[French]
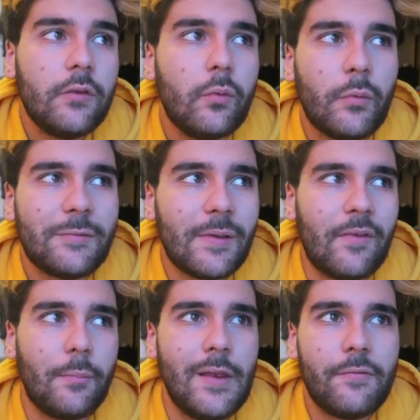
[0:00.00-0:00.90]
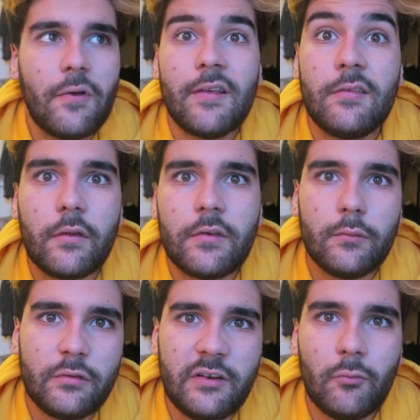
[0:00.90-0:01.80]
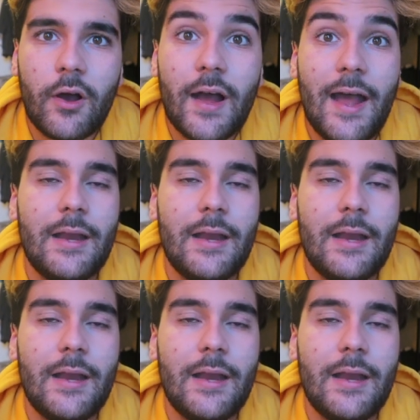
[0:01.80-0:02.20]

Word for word: donc moi je préfère mille fois sortir de chez moi,